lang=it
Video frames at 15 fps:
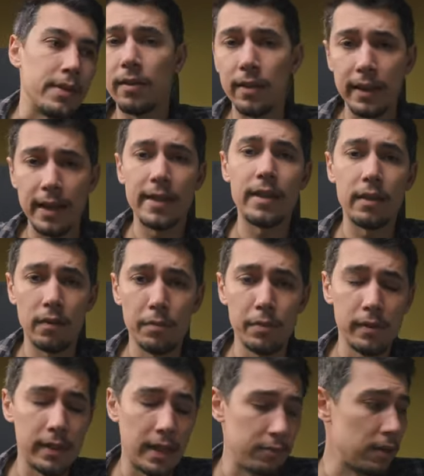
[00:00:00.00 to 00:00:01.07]
La grande
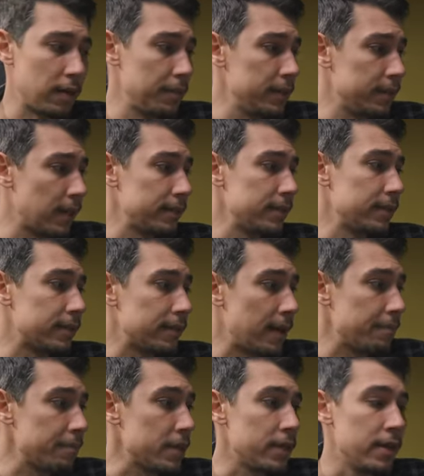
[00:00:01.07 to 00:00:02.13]
lavorabilità di
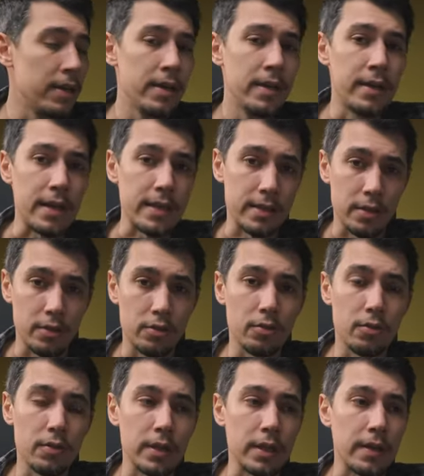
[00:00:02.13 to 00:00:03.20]
entrambi i
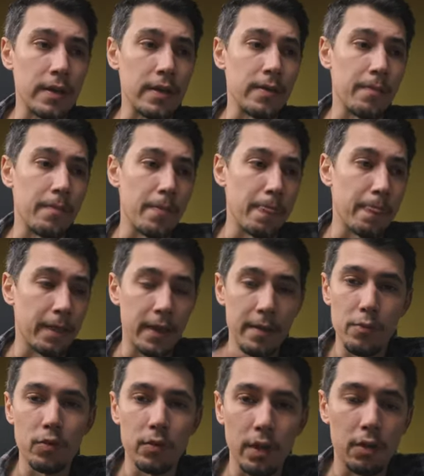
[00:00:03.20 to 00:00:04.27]
sensori ehm, che
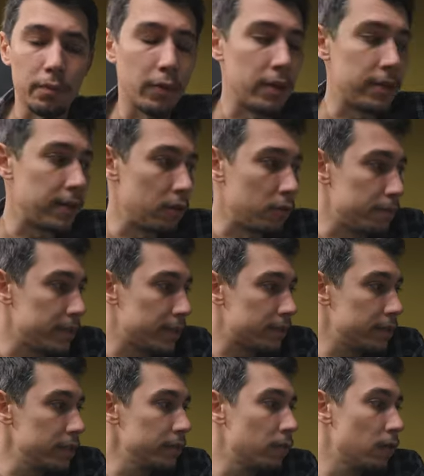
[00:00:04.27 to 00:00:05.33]
montano poi il
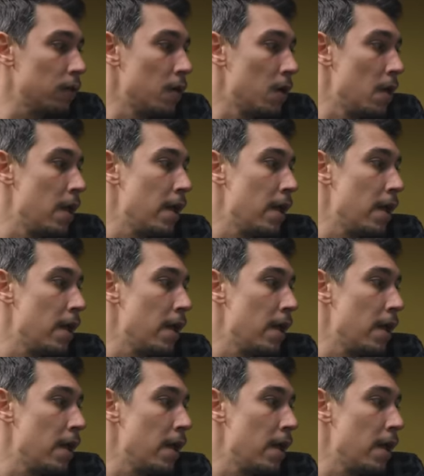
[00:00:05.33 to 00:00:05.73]
teleobiettivo,